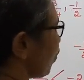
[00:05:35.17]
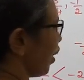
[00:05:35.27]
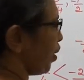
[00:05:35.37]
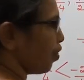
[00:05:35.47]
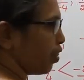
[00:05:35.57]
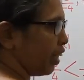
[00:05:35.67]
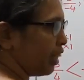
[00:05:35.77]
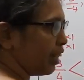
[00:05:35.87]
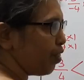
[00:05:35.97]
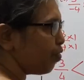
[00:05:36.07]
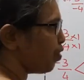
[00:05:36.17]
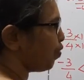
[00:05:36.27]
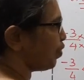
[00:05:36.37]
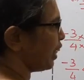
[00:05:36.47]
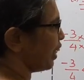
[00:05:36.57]
ஃபைவ்க்கு என்னது
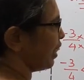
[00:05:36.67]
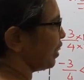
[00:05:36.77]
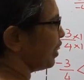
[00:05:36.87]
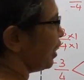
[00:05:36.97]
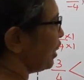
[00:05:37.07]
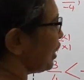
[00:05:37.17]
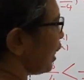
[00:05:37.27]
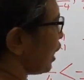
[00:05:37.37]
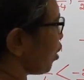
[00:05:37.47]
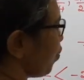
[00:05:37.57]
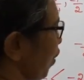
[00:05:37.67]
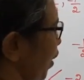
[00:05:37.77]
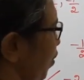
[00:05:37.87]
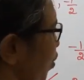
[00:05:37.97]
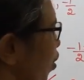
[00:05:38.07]
ஃபிஃப்டீன் த்ரீக்கு
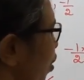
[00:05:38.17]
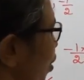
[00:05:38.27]
ஃபைவ்க்கும்